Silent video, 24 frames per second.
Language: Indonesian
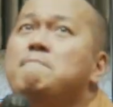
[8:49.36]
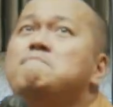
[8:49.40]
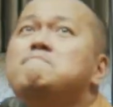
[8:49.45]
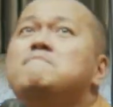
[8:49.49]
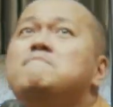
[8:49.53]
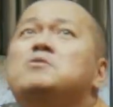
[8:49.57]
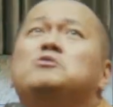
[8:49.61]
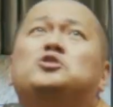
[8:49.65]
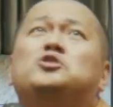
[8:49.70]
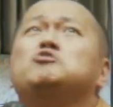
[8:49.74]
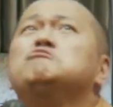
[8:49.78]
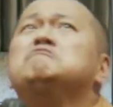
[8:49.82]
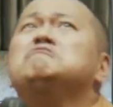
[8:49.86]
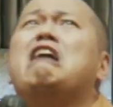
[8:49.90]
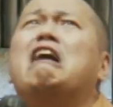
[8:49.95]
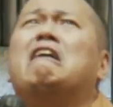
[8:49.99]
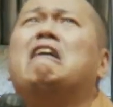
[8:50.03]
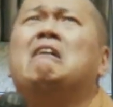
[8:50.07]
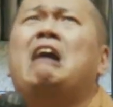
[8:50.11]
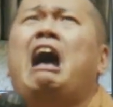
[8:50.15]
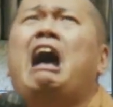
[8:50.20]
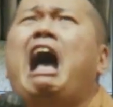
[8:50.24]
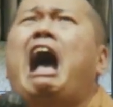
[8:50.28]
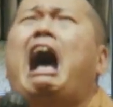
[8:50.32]
Sudah
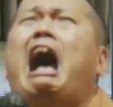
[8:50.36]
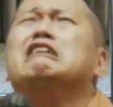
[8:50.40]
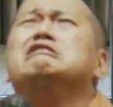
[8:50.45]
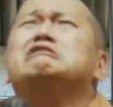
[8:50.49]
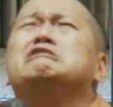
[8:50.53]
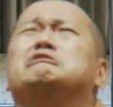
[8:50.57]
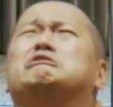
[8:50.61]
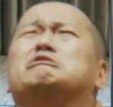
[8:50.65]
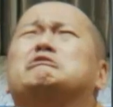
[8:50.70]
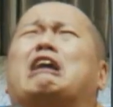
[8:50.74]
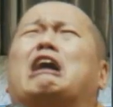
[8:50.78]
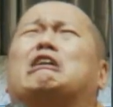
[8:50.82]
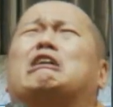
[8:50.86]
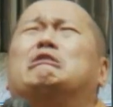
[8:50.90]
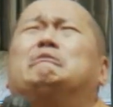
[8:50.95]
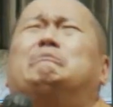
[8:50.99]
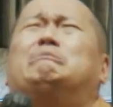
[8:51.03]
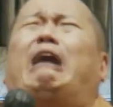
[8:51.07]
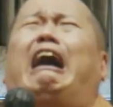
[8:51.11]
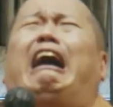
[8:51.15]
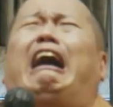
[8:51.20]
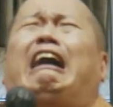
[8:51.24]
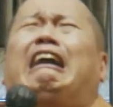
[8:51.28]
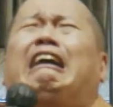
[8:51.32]
hancur aku,
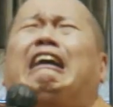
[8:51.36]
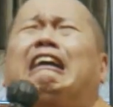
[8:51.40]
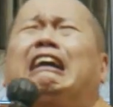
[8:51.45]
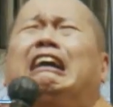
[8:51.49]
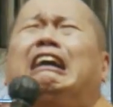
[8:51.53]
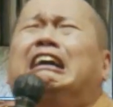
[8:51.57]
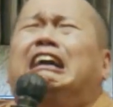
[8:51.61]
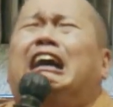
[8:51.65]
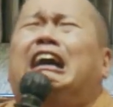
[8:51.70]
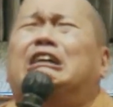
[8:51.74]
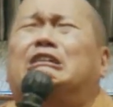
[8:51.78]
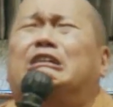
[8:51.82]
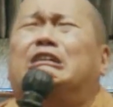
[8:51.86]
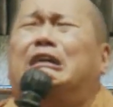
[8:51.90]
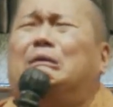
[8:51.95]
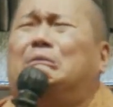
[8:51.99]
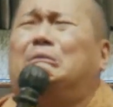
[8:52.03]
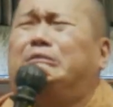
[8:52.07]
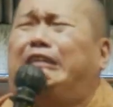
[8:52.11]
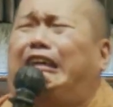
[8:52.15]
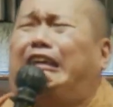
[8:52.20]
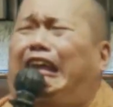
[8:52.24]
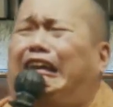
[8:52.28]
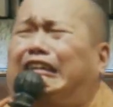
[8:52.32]
Pak. Aku gak
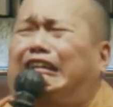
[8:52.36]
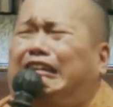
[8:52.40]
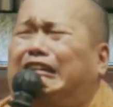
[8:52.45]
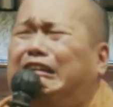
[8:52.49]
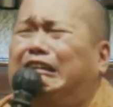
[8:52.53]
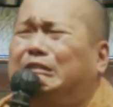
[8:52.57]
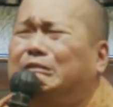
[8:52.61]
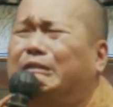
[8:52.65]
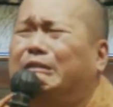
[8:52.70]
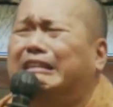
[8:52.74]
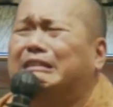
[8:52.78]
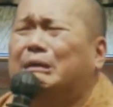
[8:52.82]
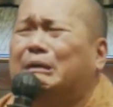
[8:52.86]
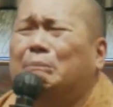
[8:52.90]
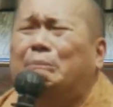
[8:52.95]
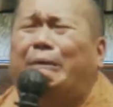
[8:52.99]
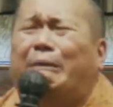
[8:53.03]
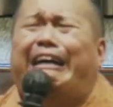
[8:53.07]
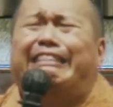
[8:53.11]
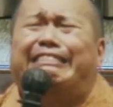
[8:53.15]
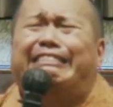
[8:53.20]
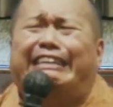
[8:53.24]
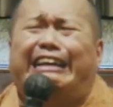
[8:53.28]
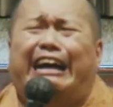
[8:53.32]
punya lagi kekuatan.
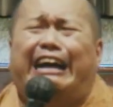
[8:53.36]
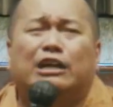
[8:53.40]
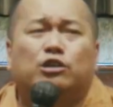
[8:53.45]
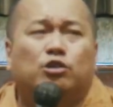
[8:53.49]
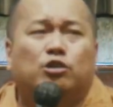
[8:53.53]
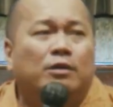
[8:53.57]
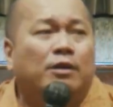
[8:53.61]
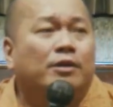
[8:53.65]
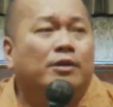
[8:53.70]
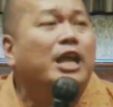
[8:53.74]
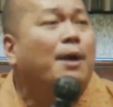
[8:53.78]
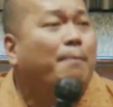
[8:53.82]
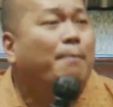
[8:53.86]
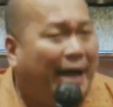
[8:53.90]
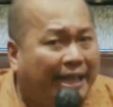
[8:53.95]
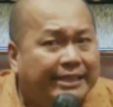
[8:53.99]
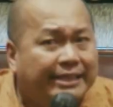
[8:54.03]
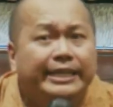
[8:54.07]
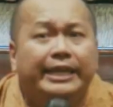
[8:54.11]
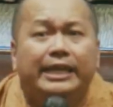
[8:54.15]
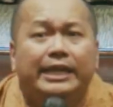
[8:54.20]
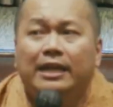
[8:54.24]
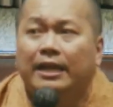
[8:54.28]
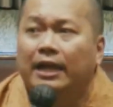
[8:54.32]
Mati aku. Ya
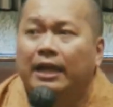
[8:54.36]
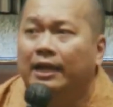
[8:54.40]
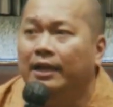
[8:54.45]
mati.